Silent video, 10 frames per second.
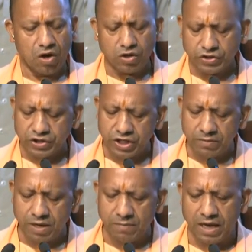और
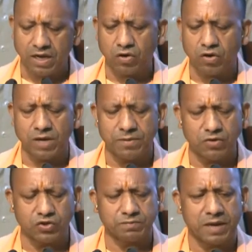चीनी मिल मालिकों ने
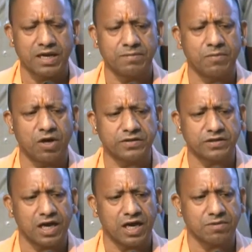भी उस बारे में
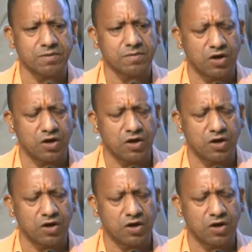बहुत सकारात्मक